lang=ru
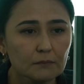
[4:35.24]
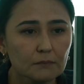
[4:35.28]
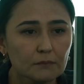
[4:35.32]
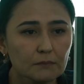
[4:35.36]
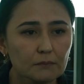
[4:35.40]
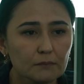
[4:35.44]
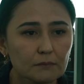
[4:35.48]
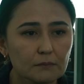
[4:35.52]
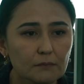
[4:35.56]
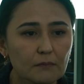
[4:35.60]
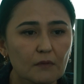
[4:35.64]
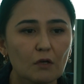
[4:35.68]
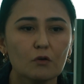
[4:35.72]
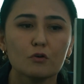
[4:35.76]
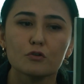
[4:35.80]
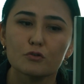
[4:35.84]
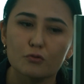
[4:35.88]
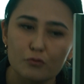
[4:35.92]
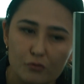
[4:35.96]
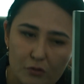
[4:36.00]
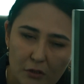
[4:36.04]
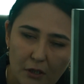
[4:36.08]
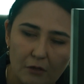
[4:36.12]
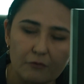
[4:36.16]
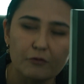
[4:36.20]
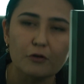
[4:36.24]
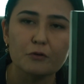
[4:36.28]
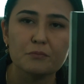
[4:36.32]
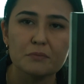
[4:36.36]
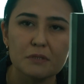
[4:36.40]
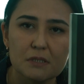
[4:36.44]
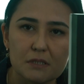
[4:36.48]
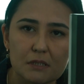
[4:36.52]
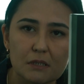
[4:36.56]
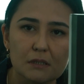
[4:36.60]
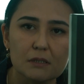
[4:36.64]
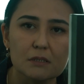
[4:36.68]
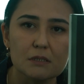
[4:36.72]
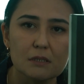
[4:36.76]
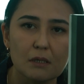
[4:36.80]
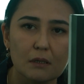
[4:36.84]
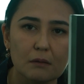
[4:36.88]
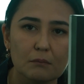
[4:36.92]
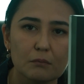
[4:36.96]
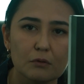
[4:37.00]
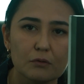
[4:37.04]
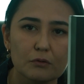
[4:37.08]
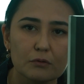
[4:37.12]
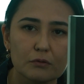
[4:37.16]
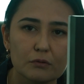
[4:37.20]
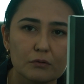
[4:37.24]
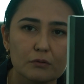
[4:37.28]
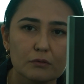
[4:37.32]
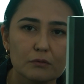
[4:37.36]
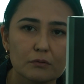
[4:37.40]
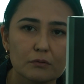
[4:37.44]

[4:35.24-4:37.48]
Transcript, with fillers: Я получила очень много